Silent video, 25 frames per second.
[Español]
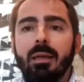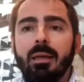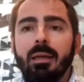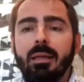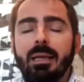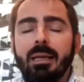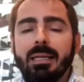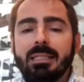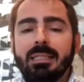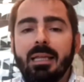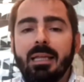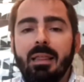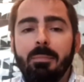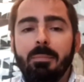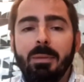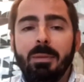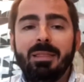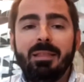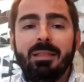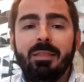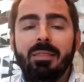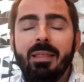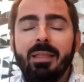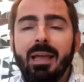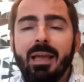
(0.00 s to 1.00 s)
las que
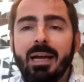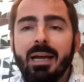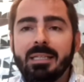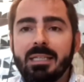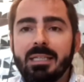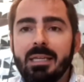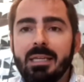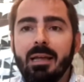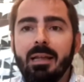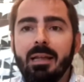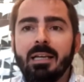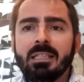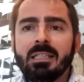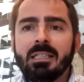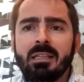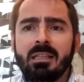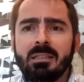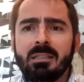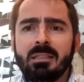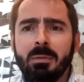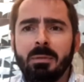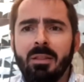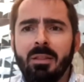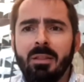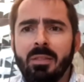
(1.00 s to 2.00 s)
dependen de Asia, las que
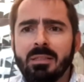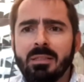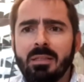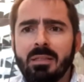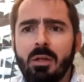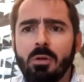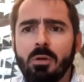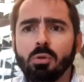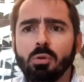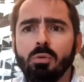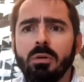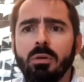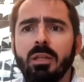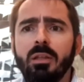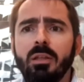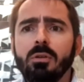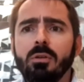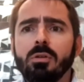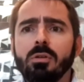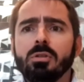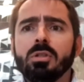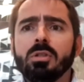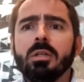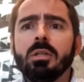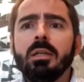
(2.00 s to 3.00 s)
dependen de Estados
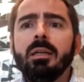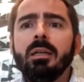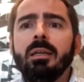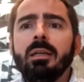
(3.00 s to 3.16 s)
Unidos